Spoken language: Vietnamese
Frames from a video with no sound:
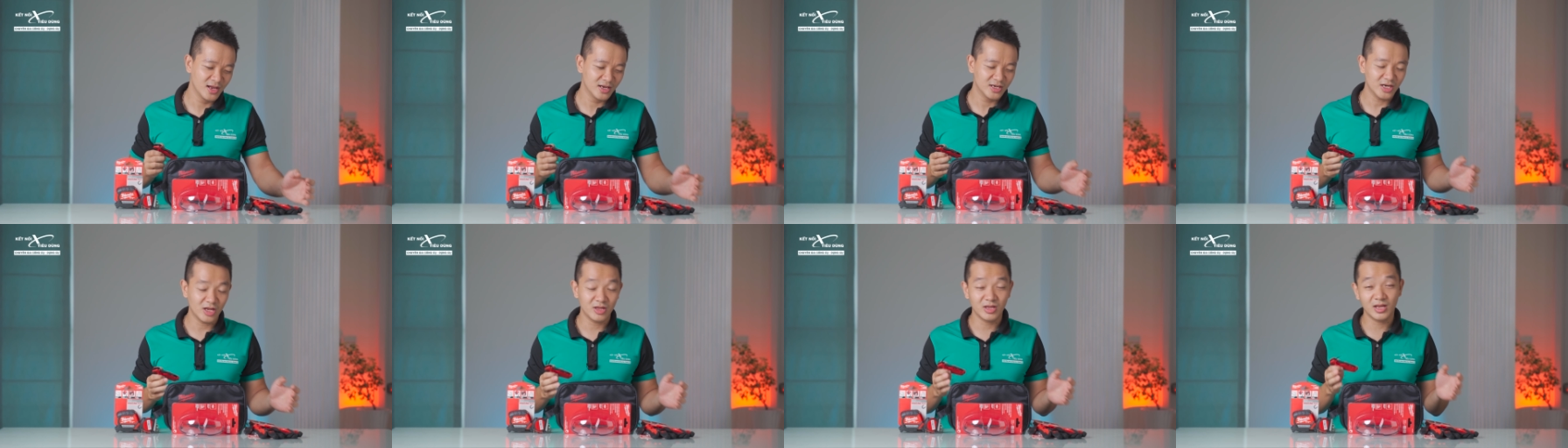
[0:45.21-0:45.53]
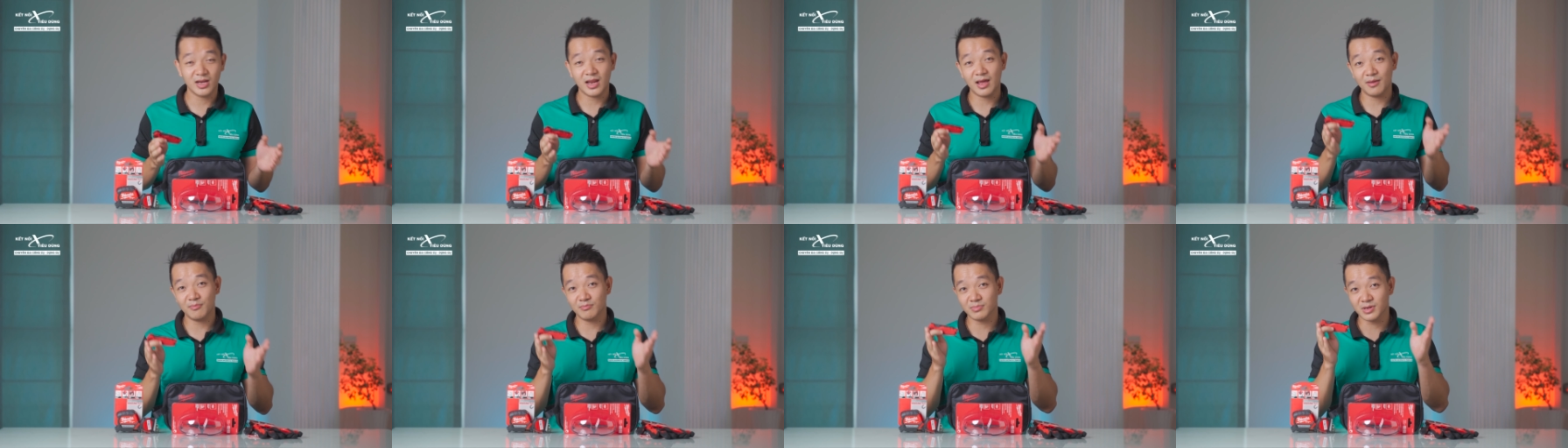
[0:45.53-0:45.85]
Nếu như
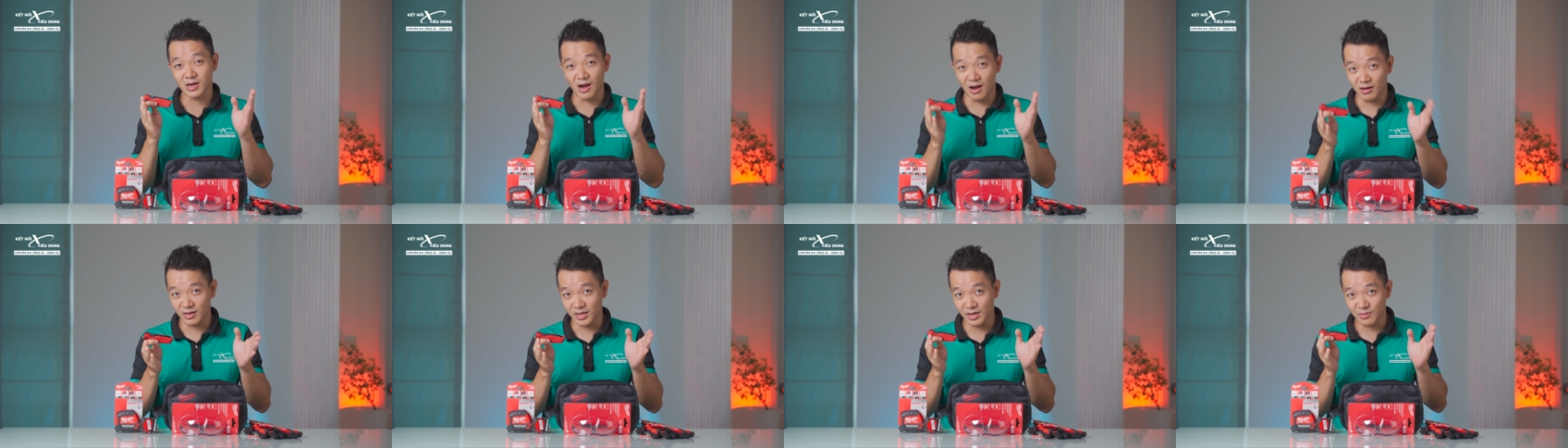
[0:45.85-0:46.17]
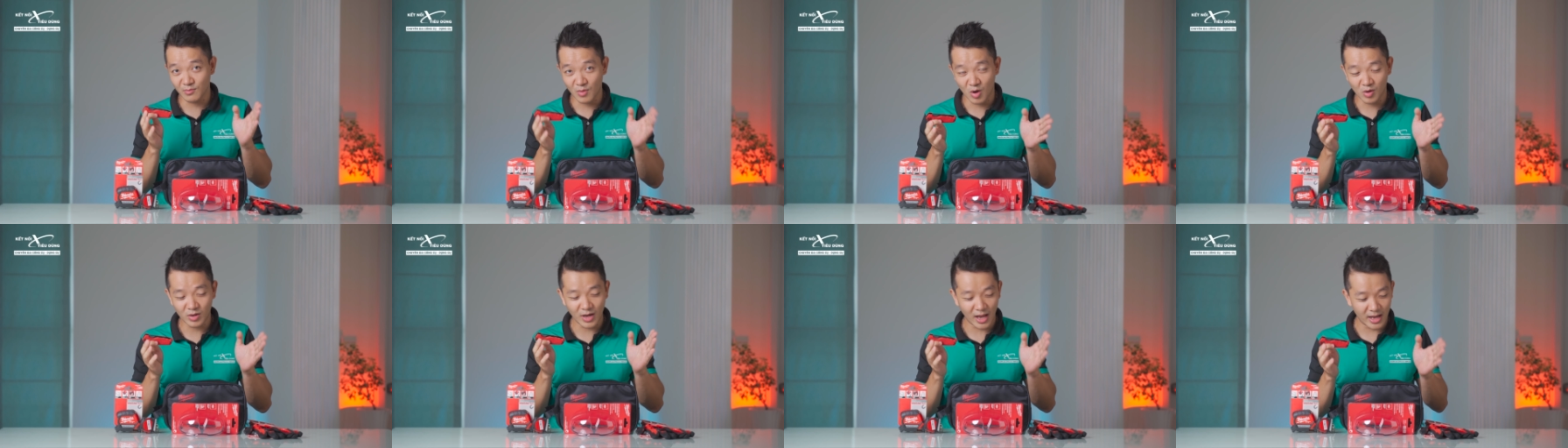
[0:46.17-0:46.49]
anh em cần
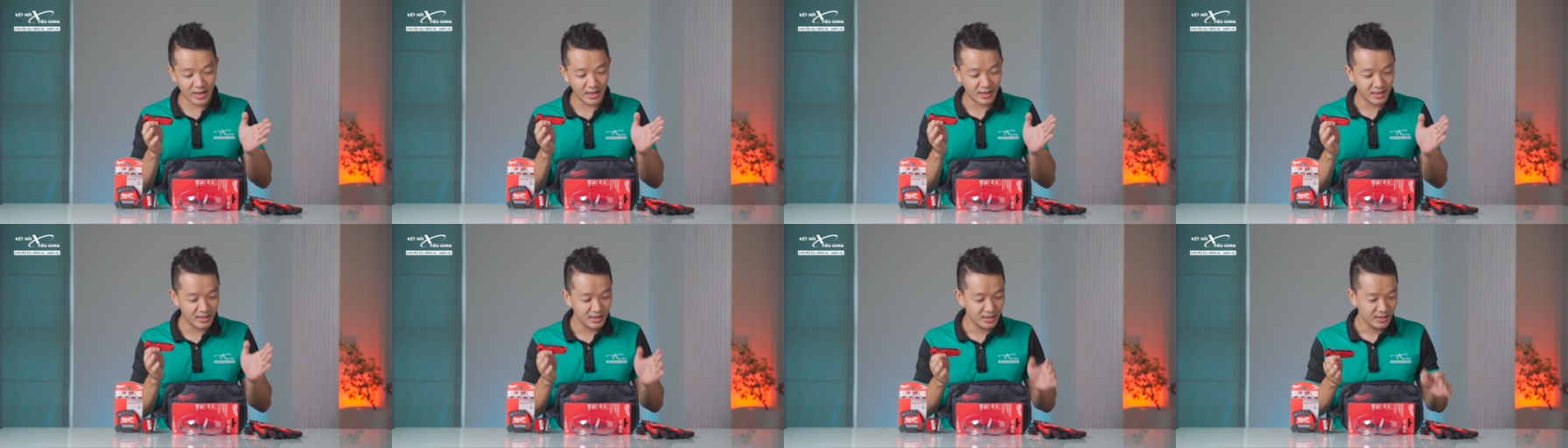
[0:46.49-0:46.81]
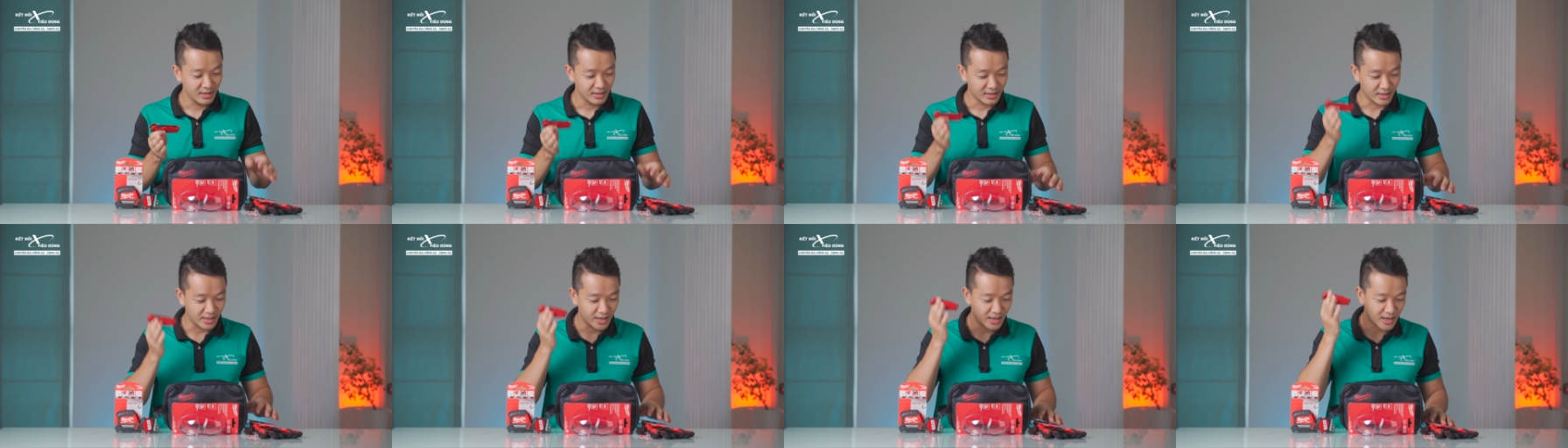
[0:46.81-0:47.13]
những món này
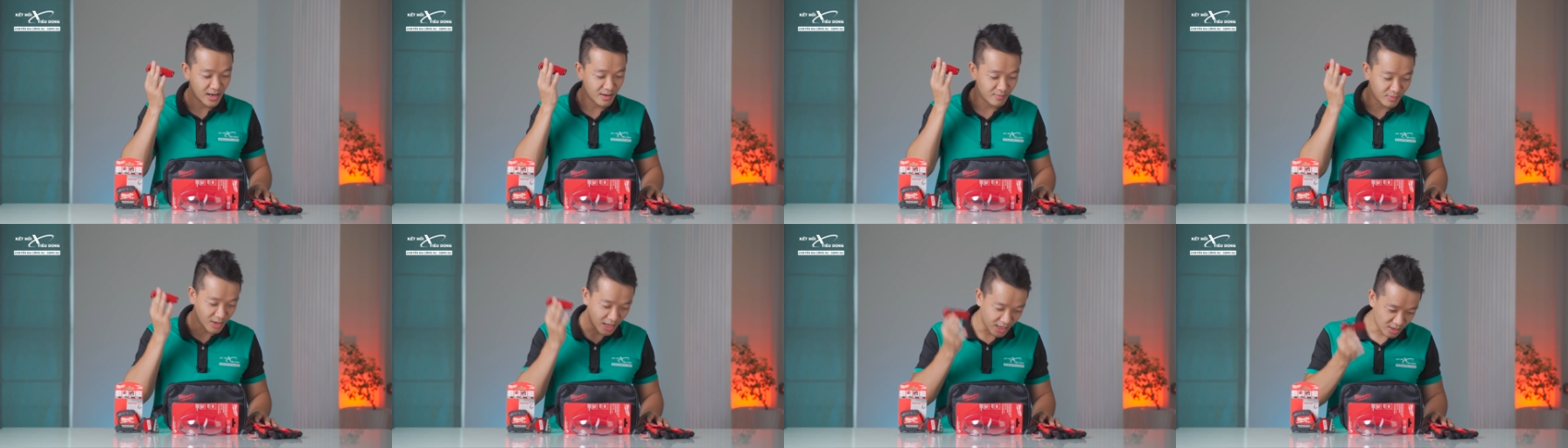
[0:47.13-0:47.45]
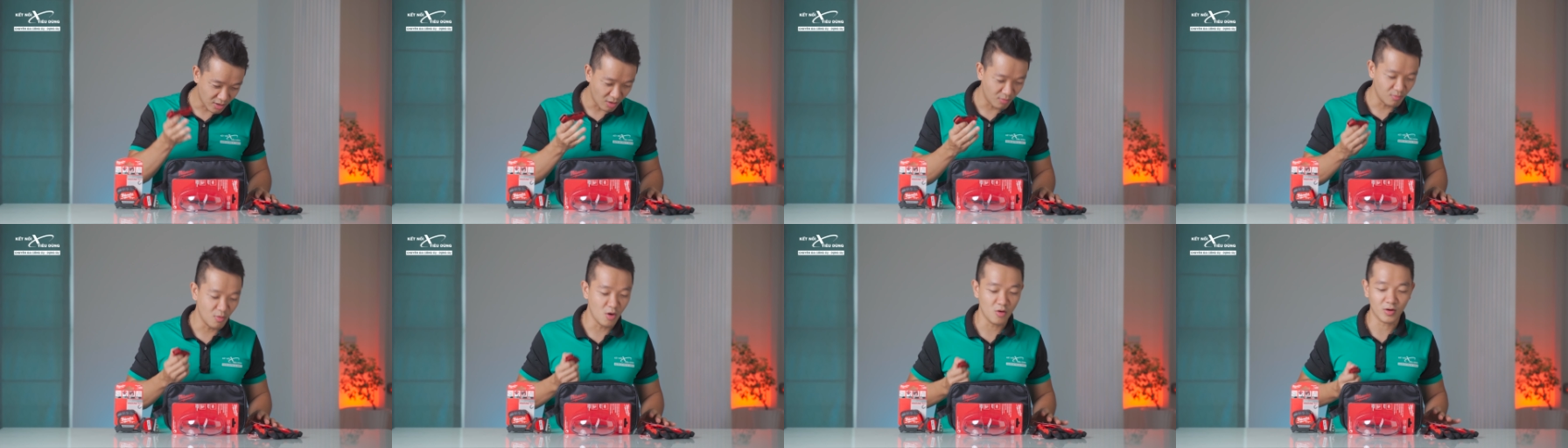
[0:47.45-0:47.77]
thì anh em lấy
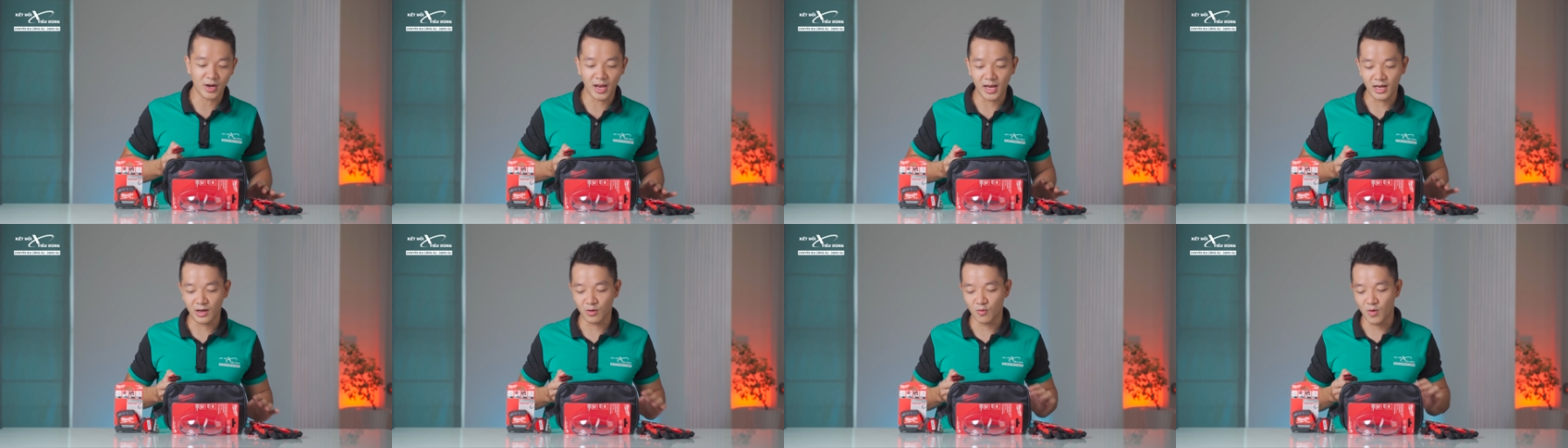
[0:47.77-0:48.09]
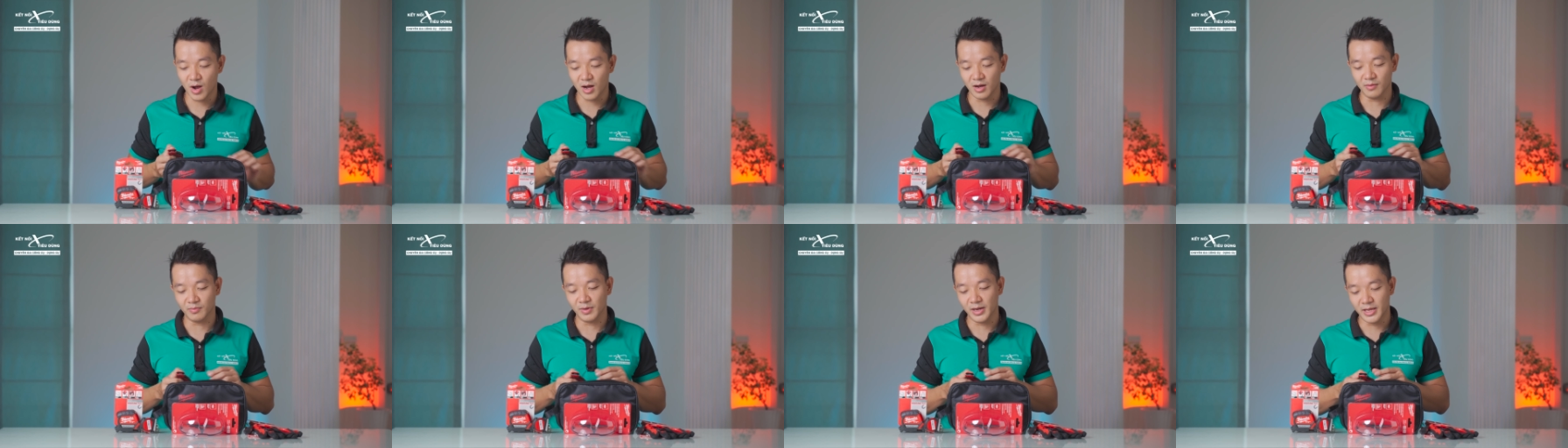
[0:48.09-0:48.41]
combo này là
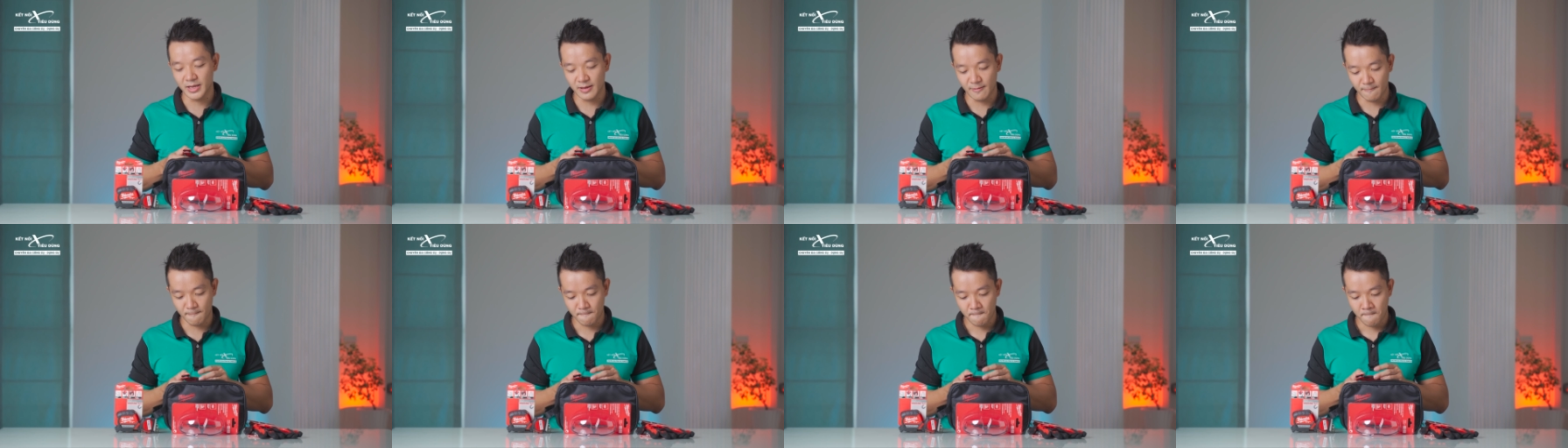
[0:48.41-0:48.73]
quá hợp lý